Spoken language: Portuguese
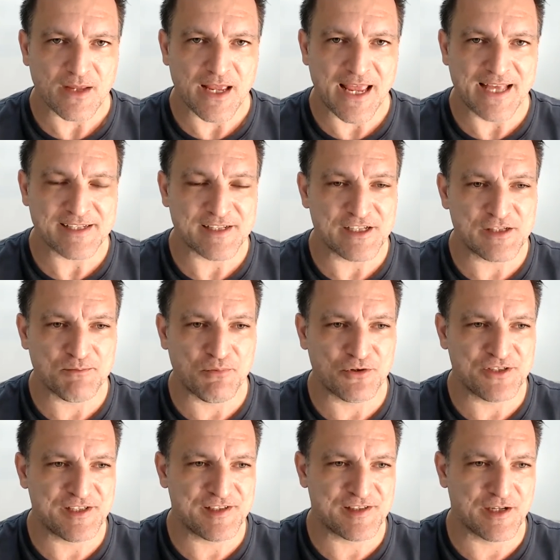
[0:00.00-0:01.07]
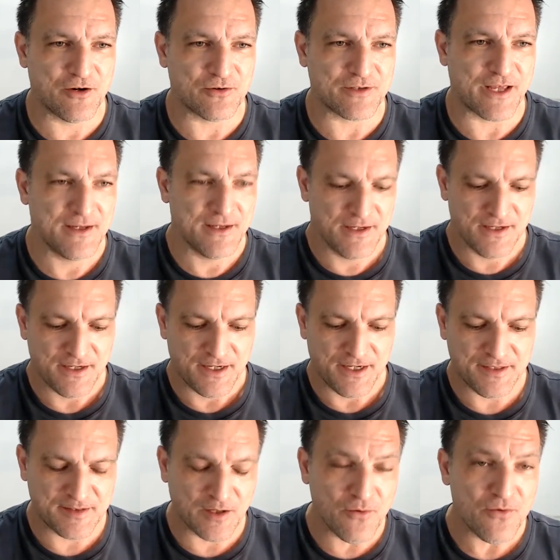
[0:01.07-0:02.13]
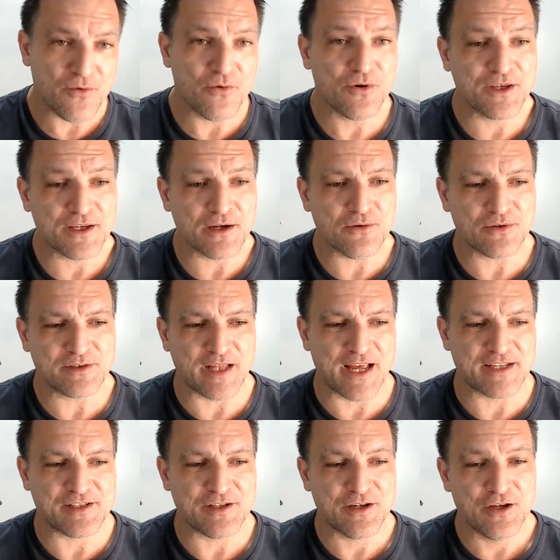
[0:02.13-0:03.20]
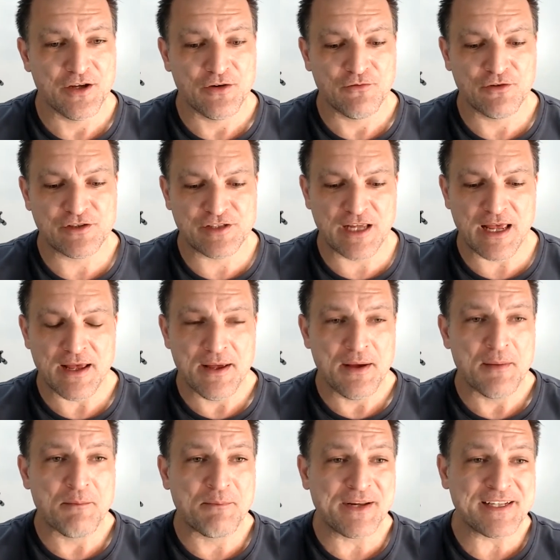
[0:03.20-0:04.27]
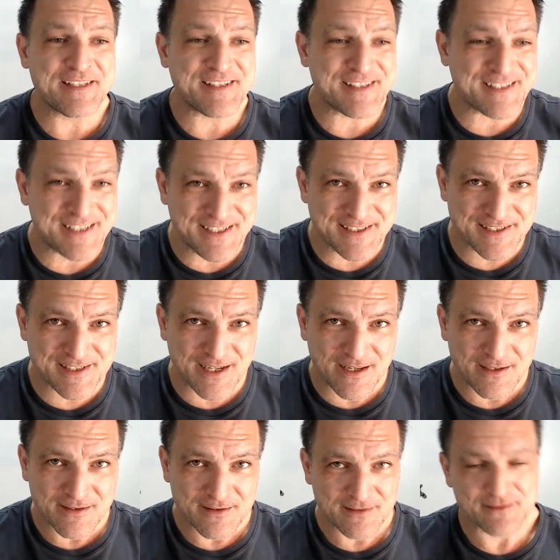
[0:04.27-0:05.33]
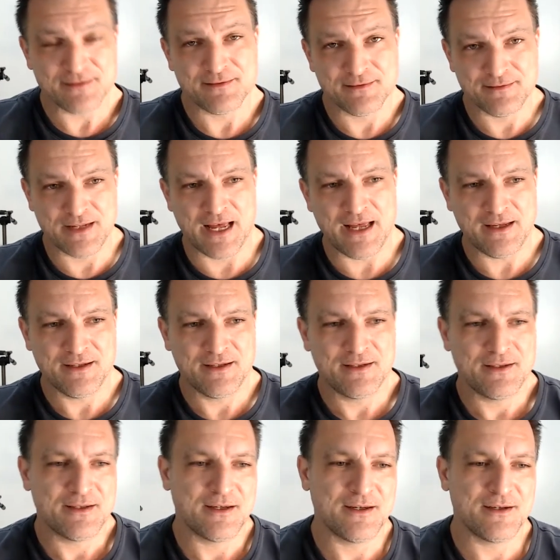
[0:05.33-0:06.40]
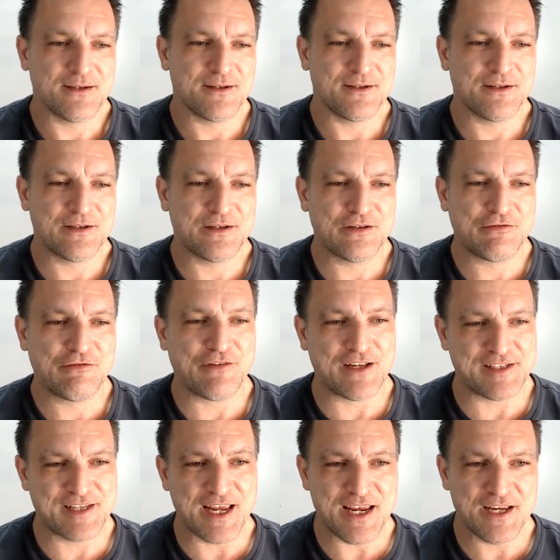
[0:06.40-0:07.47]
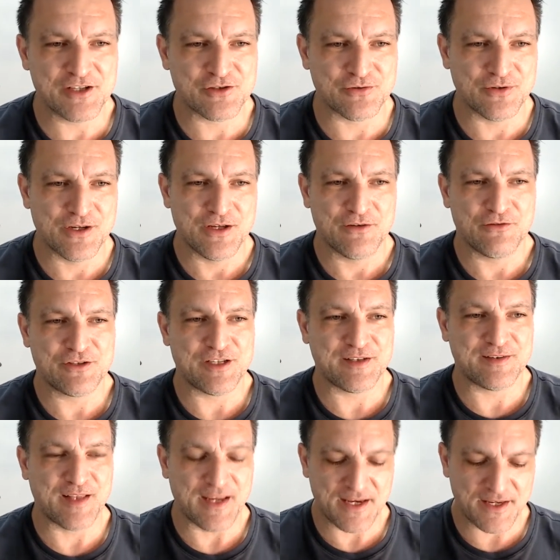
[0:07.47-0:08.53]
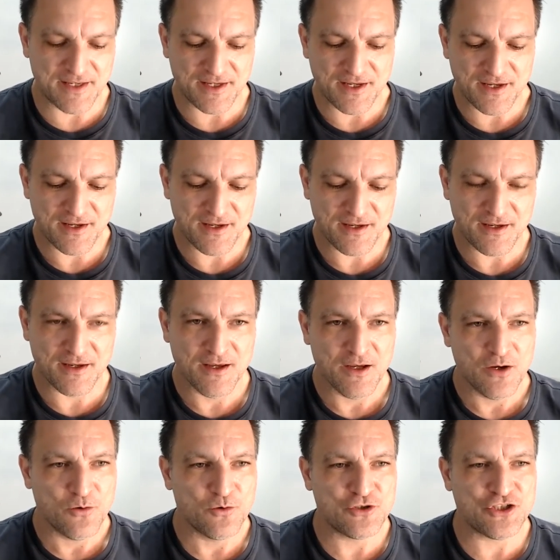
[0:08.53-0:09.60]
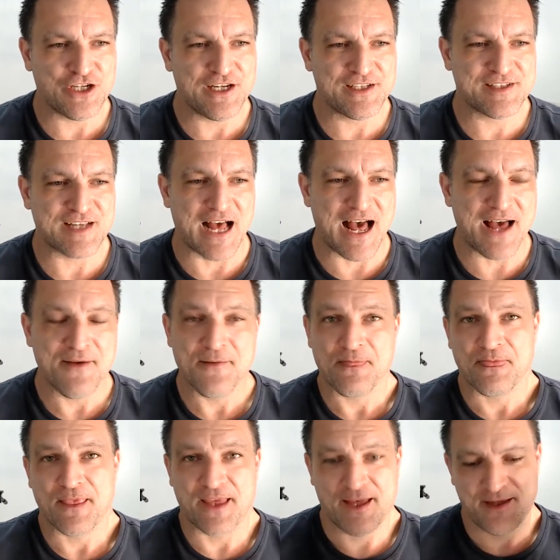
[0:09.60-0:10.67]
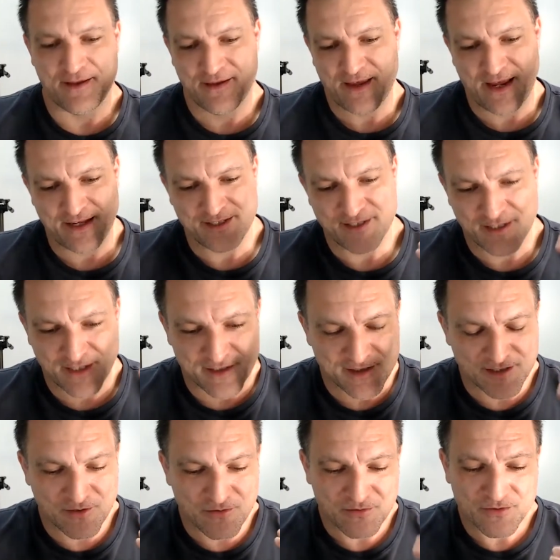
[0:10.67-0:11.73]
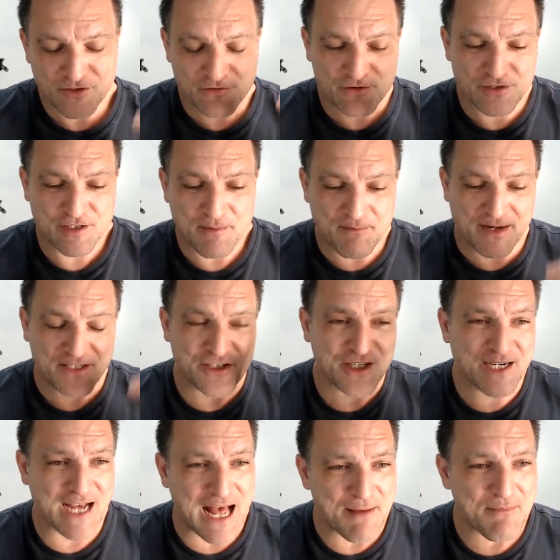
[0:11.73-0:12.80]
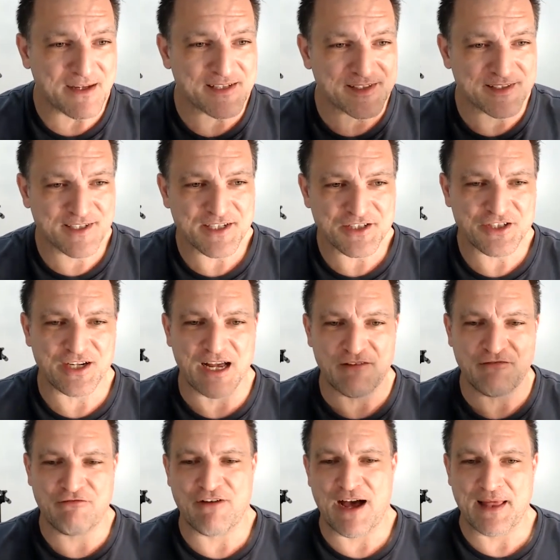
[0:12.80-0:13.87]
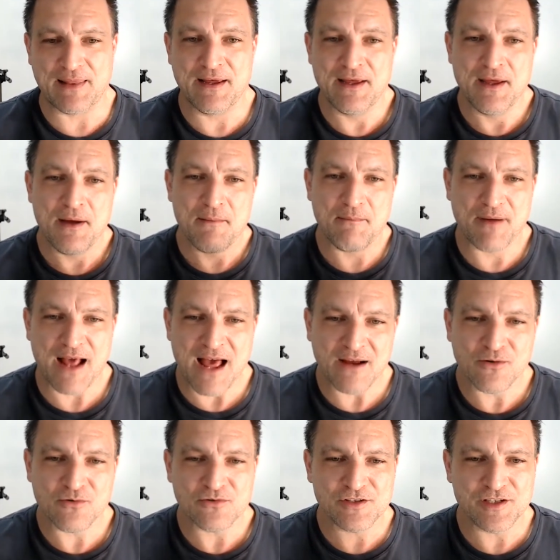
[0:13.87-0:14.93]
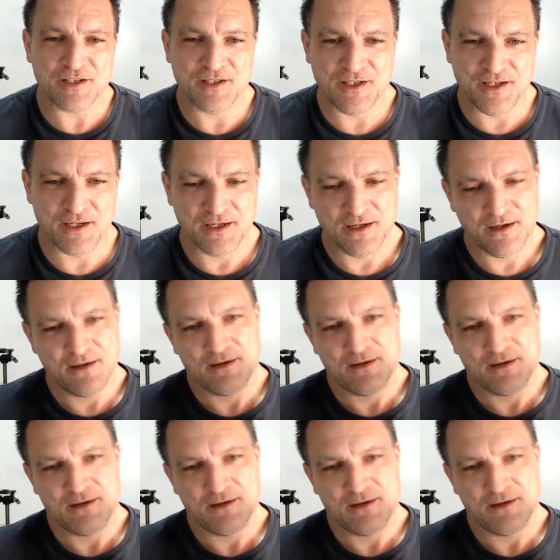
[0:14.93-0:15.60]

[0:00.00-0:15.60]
essa exposição, né? Então, o que acontece? Você precisa, né, uh, fazer isso. Você tem que utilizar eh, essa questão de você praticar bastante a fala para conseguir